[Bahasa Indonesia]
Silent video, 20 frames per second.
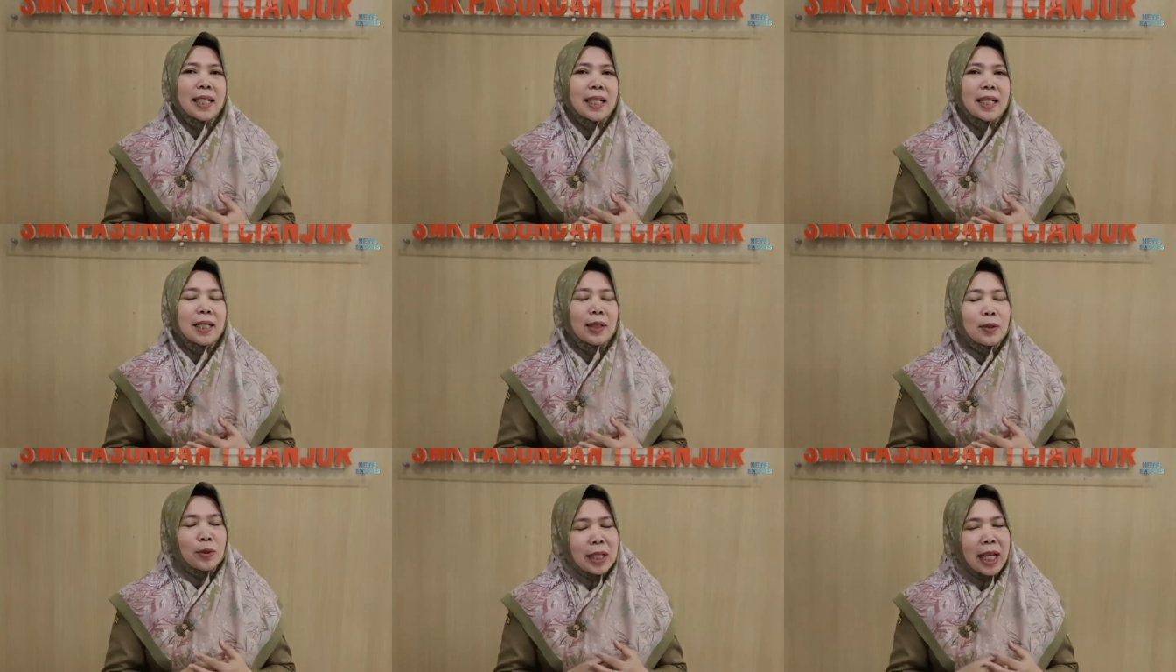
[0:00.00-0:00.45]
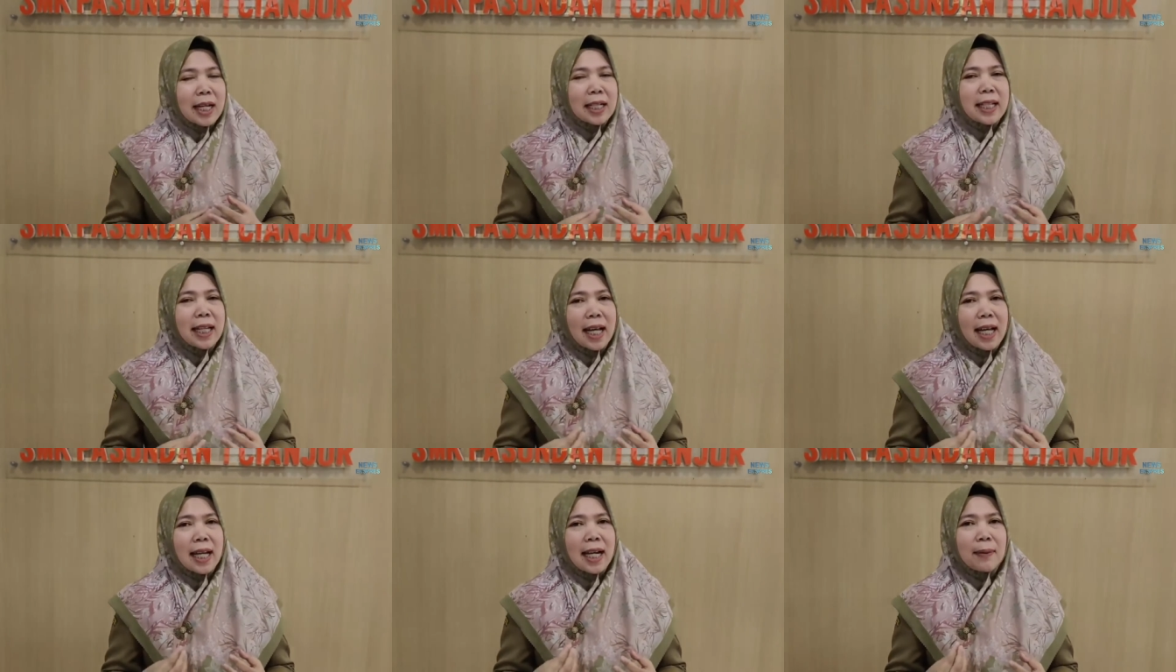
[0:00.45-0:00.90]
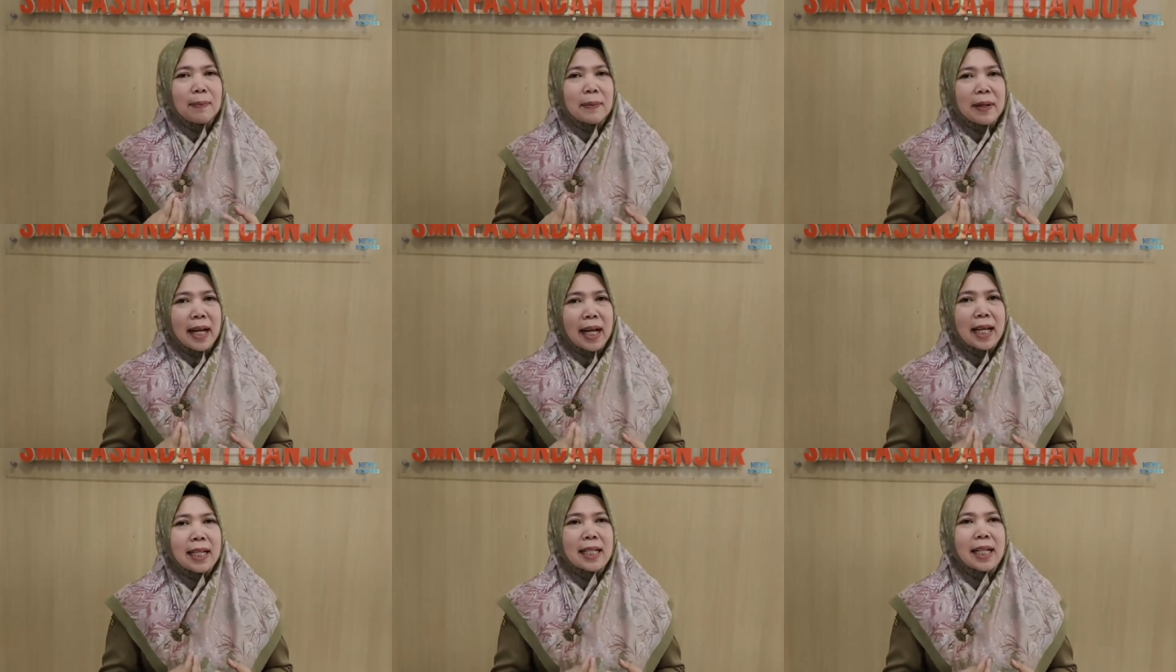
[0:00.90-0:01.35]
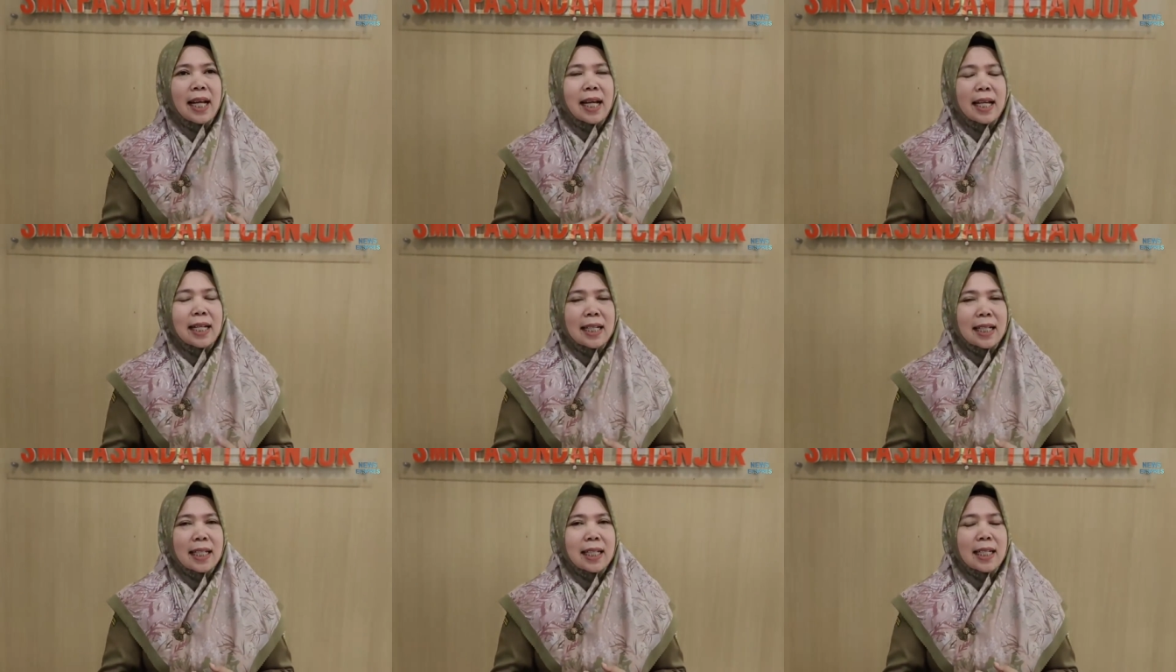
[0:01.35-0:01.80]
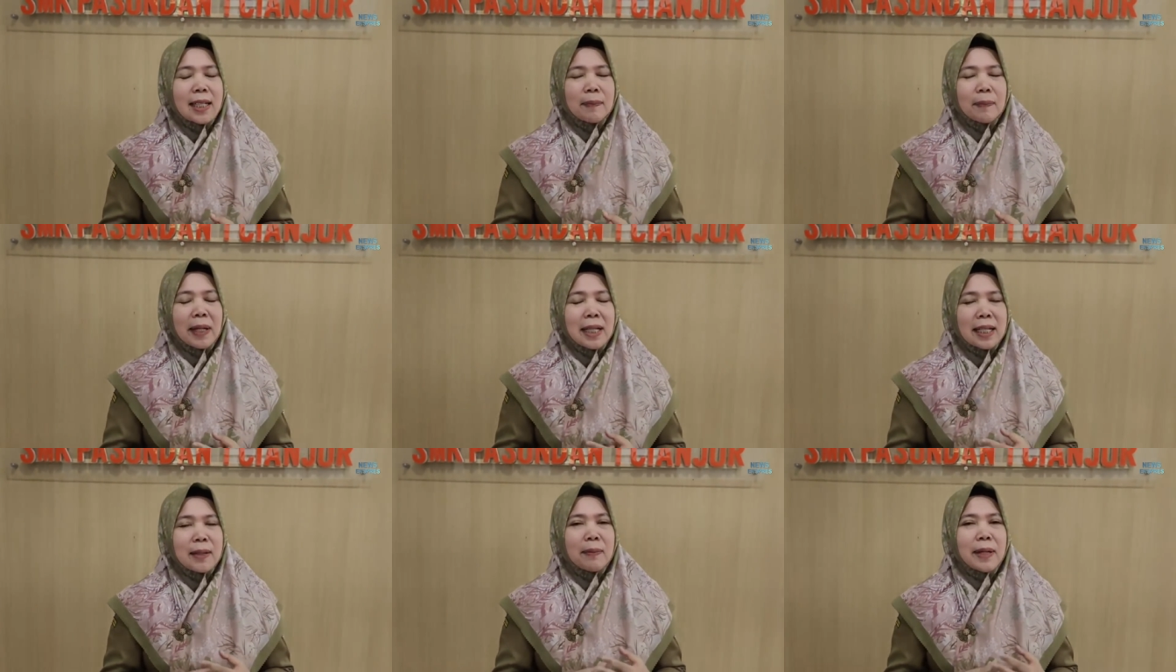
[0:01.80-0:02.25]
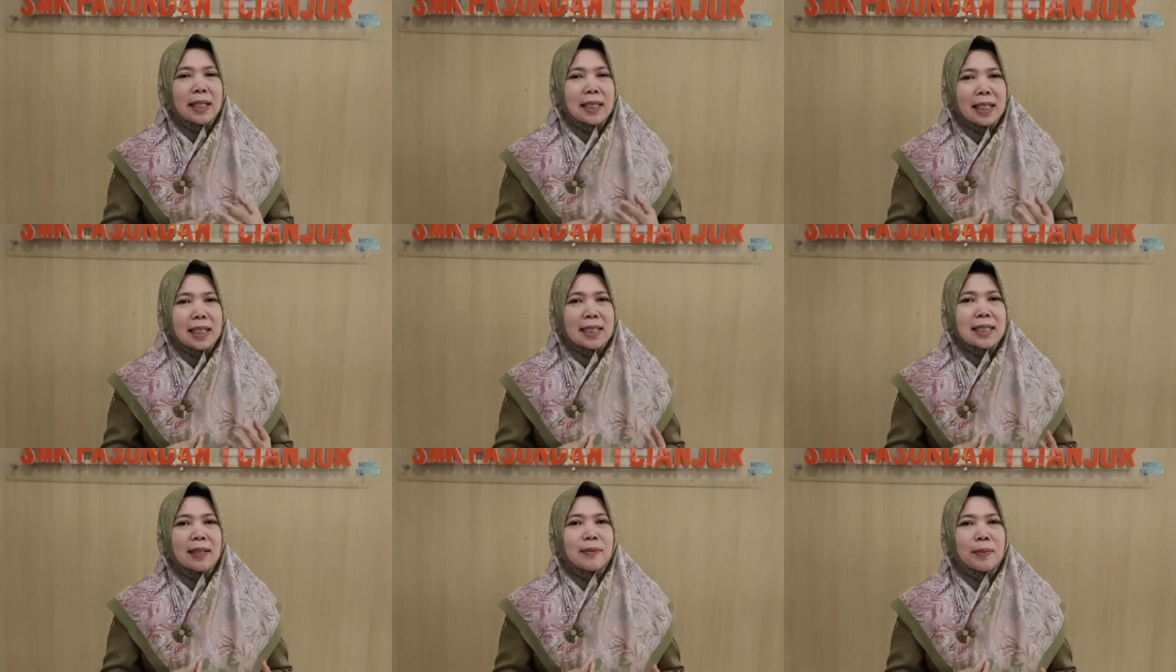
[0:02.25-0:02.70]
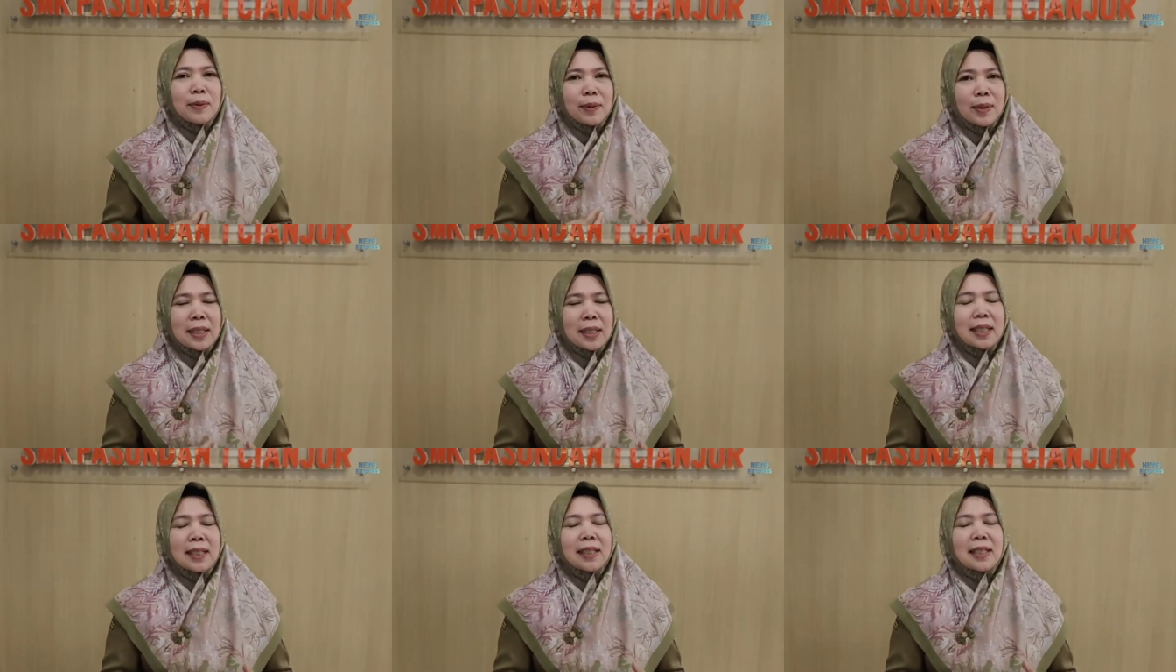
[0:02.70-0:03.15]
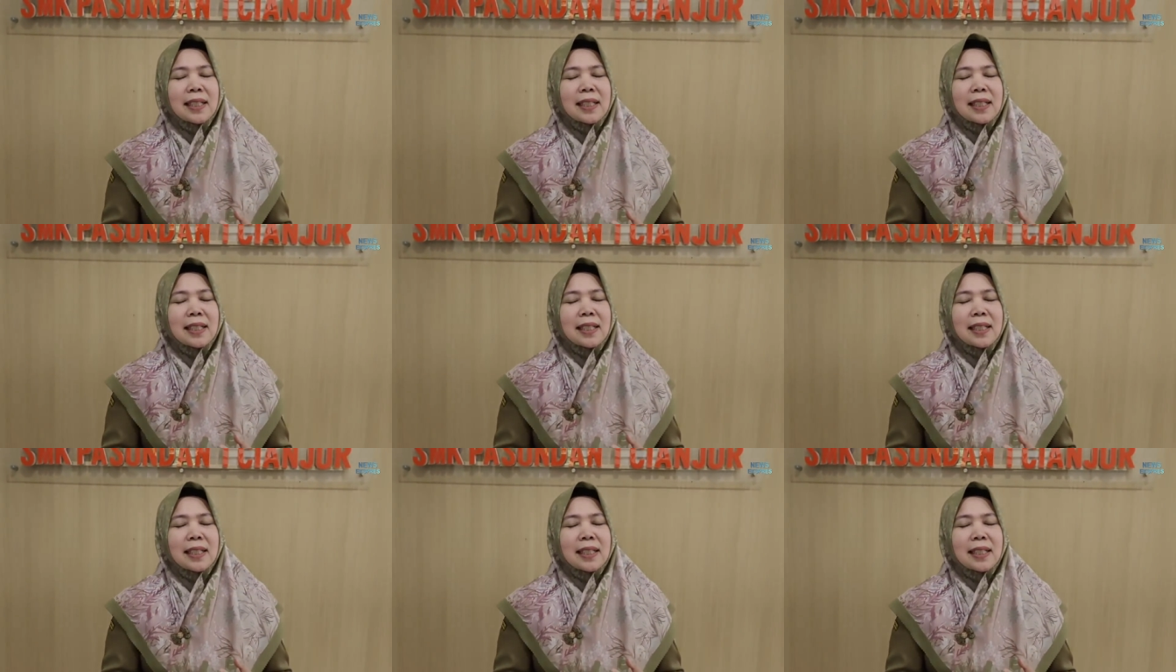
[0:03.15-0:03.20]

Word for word: Itu yang diharapkan dari P5 tersebut.